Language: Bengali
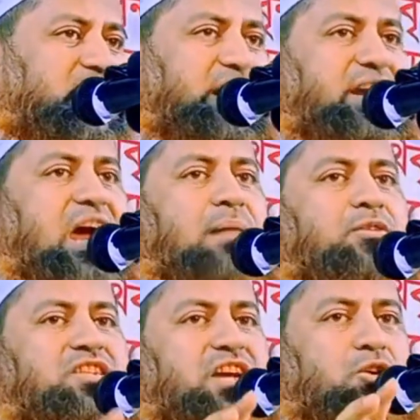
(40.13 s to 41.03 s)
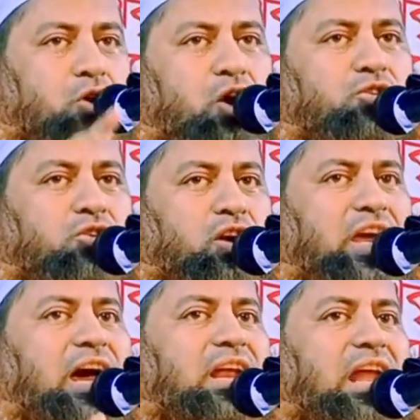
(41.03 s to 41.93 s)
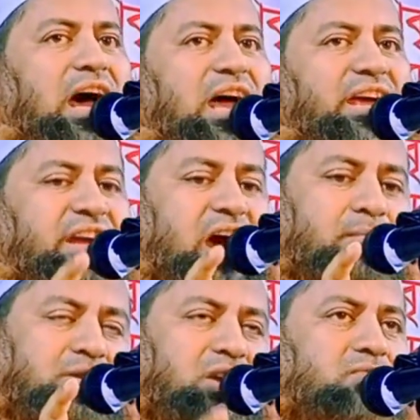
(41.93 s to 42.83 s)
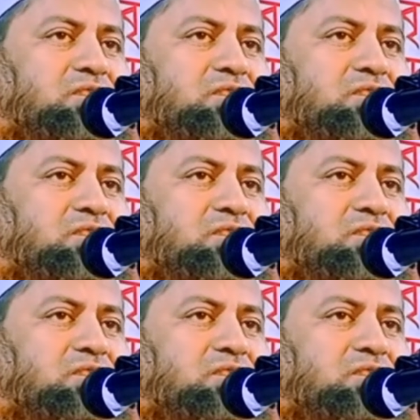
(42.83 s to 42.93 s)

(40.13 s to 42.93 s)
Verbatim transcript: এই নিয়ামত যে গ্রহণ করে আল্লাহ এই নিয়ামতের